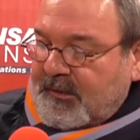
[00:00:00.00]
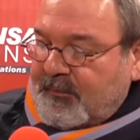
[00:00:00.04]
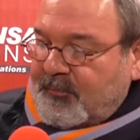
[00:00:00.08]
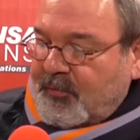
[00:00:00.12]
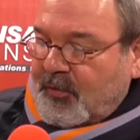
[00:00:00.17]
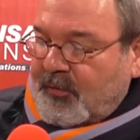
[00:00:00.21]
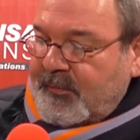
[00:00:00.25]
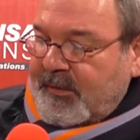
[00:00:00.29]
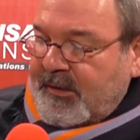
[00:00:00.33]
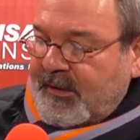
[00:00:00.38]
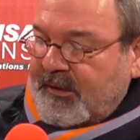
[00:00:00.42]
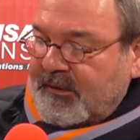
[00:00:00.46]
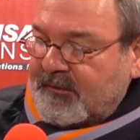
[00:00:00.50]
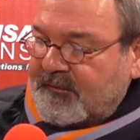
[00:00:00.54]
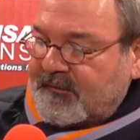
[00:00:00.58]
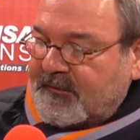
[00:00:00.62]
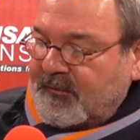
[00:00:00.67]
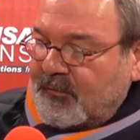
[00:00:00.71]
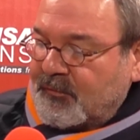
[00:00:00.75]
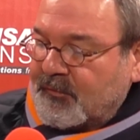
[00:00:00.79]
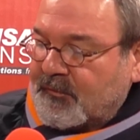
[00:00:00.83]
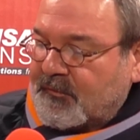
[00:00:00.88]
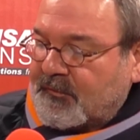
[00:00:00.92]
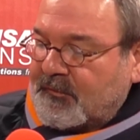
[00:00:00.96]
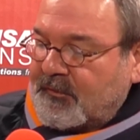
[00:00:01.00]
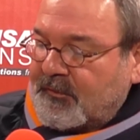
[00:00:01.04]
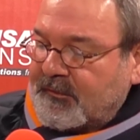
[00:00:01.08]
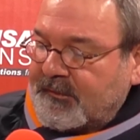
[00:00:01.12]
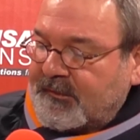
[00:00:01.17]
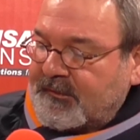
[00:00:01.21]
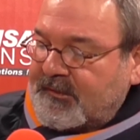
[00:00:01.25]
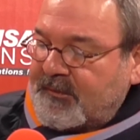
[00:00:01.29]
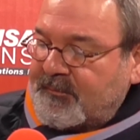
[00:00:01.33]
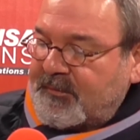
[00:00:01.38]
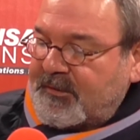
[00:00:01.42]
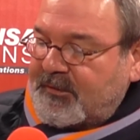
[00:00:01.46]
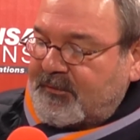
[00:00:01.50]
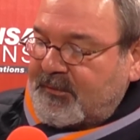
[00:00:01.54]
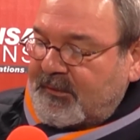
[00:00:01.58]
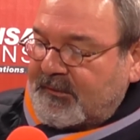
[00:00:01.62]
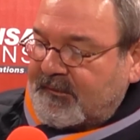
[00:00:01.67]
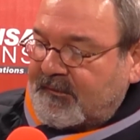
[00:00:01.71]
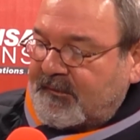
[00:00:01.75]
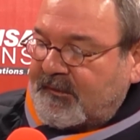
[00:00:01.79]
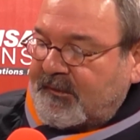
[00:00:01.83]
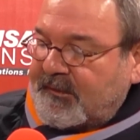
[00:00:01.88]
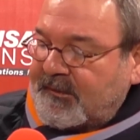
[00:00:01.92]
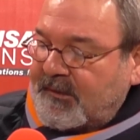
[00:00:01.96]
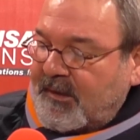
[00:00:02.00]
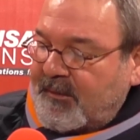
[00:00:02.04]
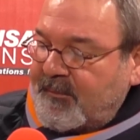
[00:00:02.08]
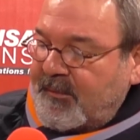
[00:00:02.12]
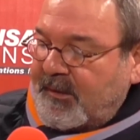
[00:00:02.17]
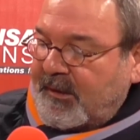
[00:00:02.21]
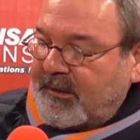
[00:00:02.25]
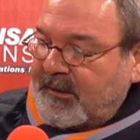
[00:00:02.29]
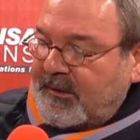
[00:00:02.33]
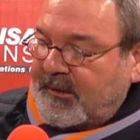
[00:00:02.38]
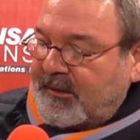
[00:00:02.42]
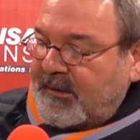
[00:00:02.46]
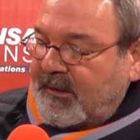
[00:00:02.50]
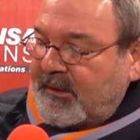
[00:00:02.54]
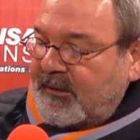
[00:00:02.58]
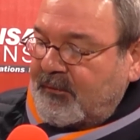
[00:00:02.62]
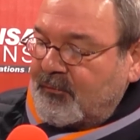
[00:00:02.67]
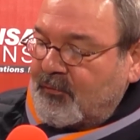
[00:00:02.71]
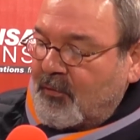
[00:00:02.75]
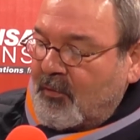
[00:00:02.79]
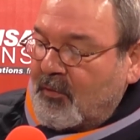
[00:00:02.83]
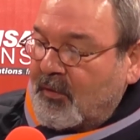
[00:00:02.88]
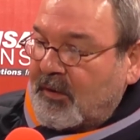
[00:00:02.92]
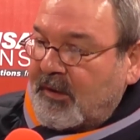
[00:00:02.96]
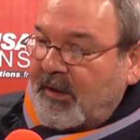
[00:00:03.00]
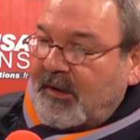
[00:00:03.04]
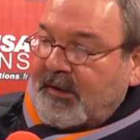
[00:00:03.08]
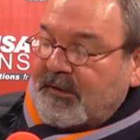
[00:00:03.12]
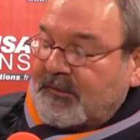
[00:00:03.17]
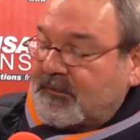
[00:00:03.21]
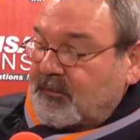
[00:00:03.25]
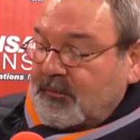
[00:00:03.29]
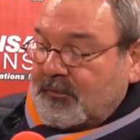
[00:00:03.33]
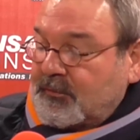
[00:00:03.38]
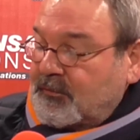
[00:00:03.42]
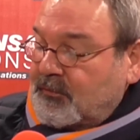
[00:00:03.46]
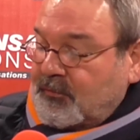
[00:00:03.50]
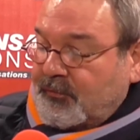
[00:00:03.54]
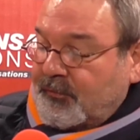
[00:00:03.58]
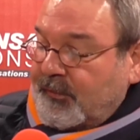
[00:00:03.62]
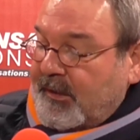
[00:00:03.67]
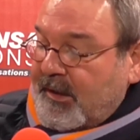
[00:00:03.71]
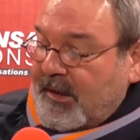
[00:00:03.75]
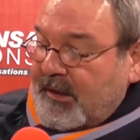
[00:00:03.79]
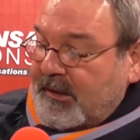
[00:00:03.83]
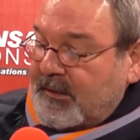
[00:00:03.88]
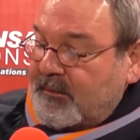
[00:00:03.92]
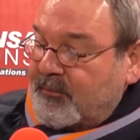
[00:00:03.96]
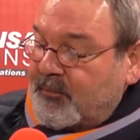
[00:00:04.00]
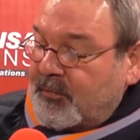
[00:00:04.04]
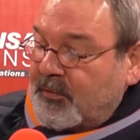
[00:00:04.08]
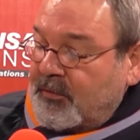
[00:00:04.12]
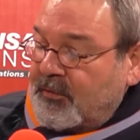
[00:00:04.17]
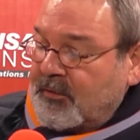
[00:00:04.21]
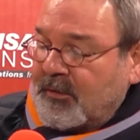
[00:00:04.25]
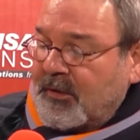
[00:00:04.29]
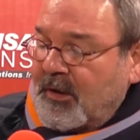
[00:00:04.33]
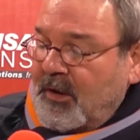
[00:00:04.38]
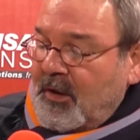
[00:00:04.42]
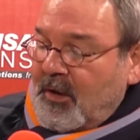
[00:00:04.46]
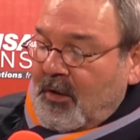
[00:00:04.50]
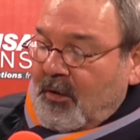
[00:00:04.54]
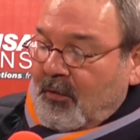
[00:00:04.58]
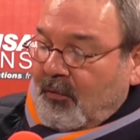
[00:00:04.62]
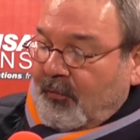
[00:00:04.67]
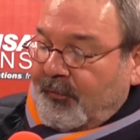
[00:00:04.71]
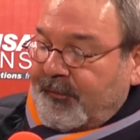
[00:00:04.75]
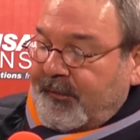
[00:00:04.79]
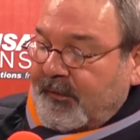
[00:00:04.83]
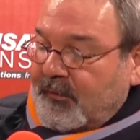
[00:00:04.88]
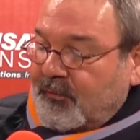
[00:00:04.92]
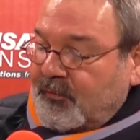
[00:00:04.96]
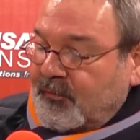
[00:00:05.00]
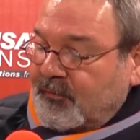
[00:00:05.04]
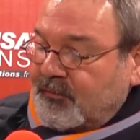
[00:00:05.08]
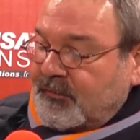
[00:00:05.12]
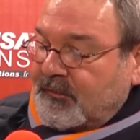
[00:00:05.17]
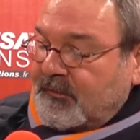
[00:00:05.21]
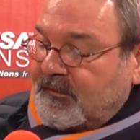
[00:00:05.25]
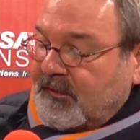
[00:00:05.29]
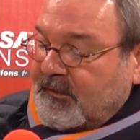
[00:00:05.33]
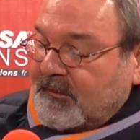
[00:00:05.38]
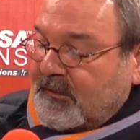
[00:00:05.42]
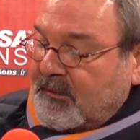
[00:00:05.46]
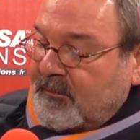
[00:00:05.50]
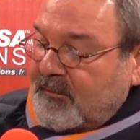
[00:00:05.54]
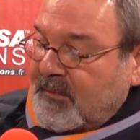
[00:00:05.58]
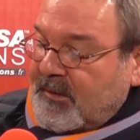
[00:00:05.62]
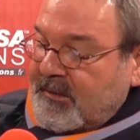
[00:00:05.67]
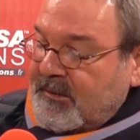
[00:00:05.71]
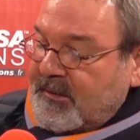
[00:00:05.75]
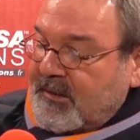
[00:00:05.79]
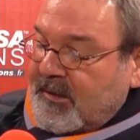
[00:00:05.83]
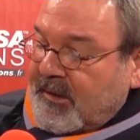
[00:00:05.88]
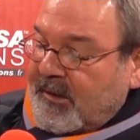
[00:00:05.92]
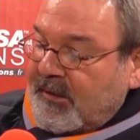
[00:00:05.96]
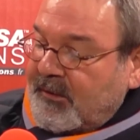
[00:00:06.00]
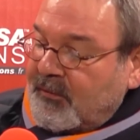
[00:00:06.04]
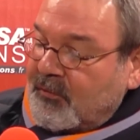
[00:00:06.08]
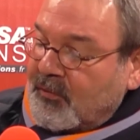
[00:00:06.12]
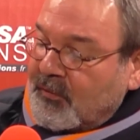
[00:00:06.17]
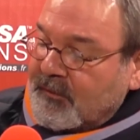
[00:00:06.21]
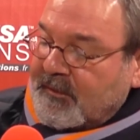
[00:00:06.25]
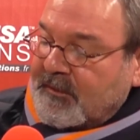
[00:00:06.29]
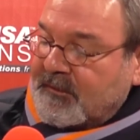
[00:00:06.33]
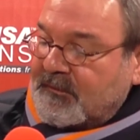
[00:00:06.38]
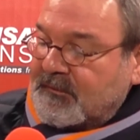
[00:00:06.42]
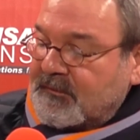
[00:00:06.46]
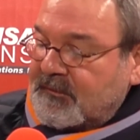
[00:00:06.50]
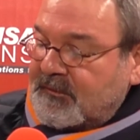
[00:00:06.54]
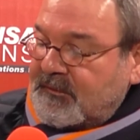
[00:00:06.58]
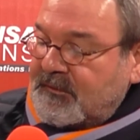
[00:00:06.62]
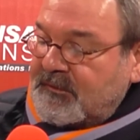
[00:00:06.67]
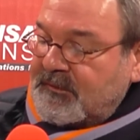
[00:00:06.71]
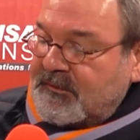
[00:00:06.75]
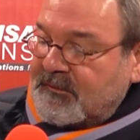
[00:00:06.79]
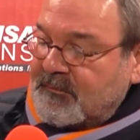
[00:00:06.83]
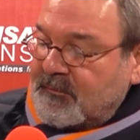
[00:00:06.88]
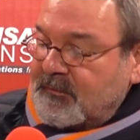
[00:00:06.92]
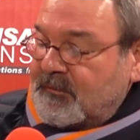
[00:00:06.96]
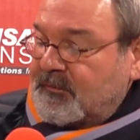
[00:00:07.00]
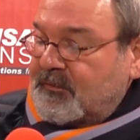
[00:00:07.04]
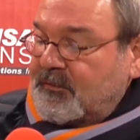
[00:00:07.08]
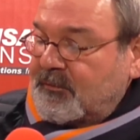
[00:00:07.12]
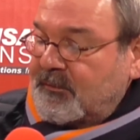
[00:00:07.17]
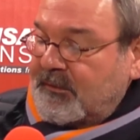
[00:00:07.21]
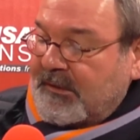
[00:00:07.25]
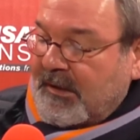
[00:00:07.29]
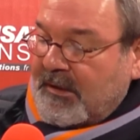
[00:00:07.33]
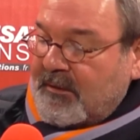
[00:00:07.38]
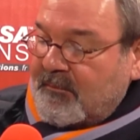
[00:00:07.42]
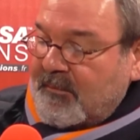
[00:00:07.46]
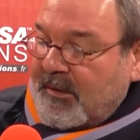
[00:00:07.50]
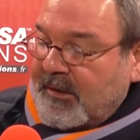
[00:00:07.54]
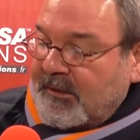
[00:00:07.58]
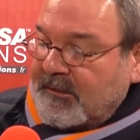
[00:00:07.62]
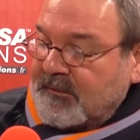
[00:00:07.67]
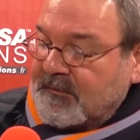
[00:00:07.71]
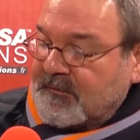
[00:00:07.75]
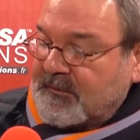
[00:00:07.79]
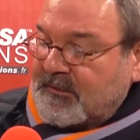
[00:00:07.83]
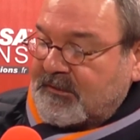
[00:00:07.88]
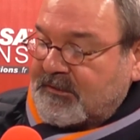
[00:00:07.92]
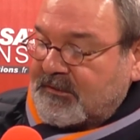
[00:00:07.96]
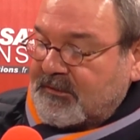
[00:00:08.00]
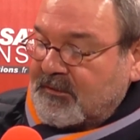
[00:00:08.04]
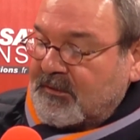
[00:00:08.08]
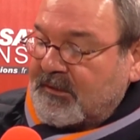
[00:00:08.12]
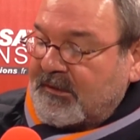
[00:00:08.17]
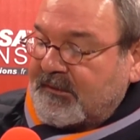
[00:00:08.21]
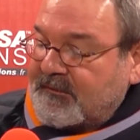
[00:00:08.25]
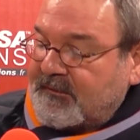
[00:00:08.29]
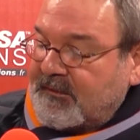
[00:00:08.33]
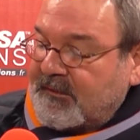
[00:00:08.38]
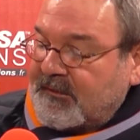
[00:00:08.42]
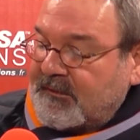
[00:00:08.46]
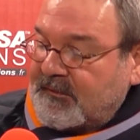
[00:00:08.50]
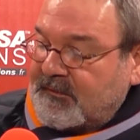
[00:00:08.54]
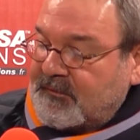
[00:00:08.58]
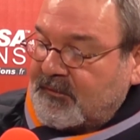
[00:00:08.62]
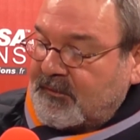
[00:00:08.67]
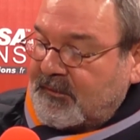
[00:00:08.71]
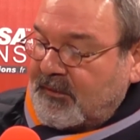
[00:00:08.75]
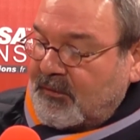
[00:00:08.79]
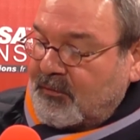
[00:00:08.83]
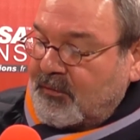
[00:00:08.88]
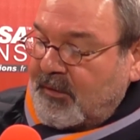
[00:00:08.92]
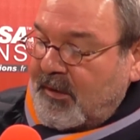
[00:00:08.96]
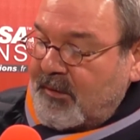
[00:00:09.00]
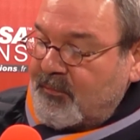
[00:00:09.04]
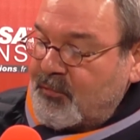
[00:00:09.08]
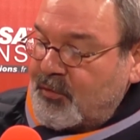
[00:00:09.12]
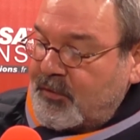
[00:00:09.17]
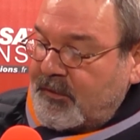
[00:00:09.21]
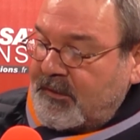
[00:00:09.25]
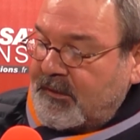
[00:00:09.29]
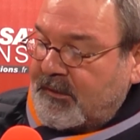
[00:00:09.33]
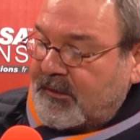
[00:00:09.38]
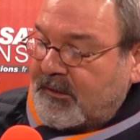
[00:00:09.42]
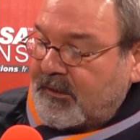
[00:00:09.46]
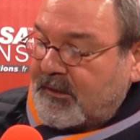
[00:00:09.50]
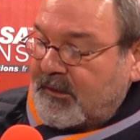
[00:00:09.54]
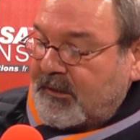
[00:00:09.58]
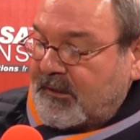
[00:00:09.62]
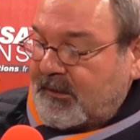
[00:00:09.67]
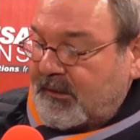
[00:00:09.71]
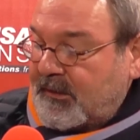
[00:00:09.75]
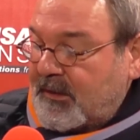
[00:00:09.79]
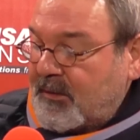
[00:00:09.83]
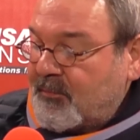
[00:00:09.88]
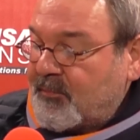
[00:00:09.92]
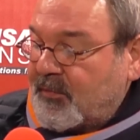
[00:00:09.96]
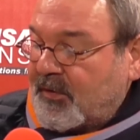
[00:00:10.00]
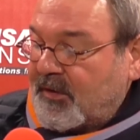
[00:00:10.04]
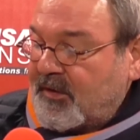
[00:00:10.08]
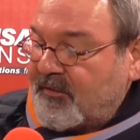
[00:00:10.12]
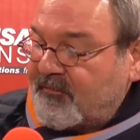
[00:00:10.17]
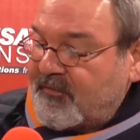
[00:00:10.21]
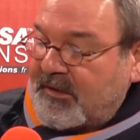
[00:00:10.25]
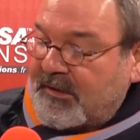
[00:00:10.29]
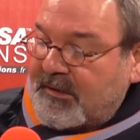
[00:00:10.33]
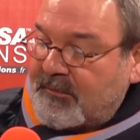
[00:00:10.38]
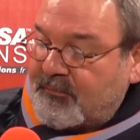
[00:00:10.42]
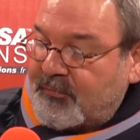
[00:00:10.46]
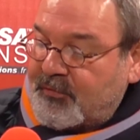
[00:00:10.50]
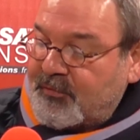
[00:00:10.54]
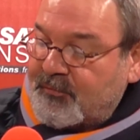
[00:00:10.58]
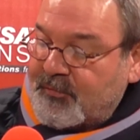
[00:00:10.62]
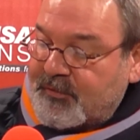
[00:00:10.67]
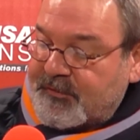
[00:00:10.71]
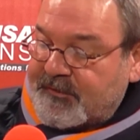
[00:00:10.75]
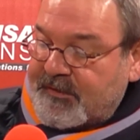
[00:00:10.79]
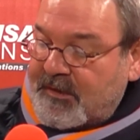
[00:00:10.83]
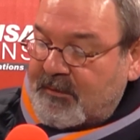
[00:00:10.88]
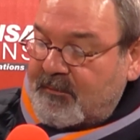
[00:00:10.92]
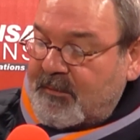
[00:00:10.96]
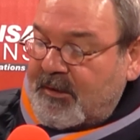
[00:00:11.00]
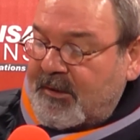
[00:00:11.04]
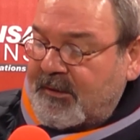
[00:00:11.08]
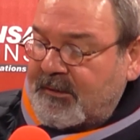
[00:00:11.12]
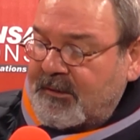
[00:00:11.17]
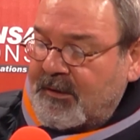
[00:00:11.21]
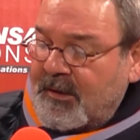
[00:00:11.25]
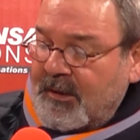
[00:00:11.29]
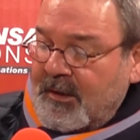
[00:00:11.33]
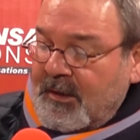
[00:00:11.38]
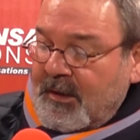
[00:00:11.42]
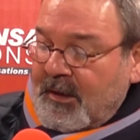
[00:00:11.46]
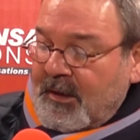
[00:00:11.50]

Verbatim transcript: La première, c'est on sort des habituelles séries américaines ou anglaises euh, qu'on a à l'époque. On découvre d'une certaine manière un autre exotisme, celui de l'Allemagne, sachant que la série se déroule à Munich et qui n'est pas la ville la plus moche d'Allemagne.